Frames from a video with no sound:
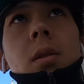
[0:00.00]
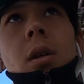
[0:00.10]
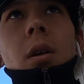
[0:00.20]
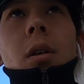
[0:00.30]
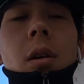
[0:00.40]

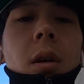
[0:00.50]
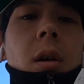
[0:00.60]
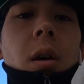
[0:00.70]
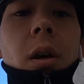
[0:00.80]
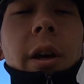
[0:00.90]
最近
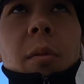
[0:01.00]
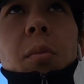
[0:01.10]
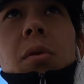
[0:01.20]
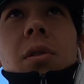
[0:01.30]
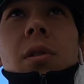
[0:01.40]

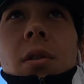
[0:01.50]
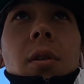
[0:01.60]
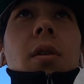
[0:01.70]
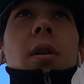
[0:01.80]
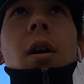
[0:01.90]
AirPods
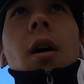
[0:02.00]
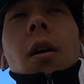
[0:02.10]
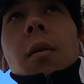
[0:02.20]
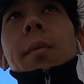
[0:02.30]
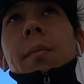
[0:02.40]
が
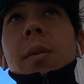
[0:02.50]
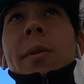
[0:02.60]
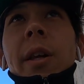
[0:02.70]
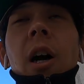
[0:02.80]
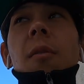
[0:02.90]

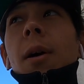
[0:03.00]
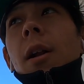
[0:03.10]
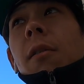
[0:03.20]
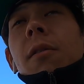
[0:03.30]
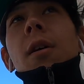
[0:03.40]
耳にはま
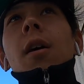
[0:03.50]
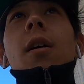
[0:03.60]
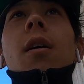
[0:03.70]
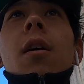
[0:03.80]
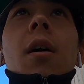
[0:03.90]
らなくて
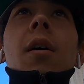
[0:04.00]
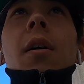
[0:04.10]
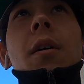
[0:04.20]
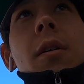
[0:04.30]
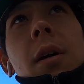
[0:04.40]

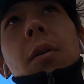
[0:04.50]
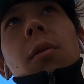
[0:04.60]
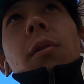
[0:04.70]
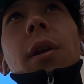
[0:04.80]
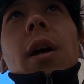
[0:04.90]
結
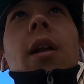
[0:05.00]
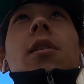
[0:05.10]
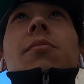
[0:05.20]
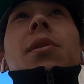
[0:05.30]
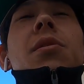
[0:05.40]
構
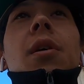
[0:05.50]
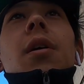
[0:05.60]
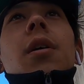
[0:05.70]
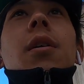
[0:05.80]
イライラしますねで今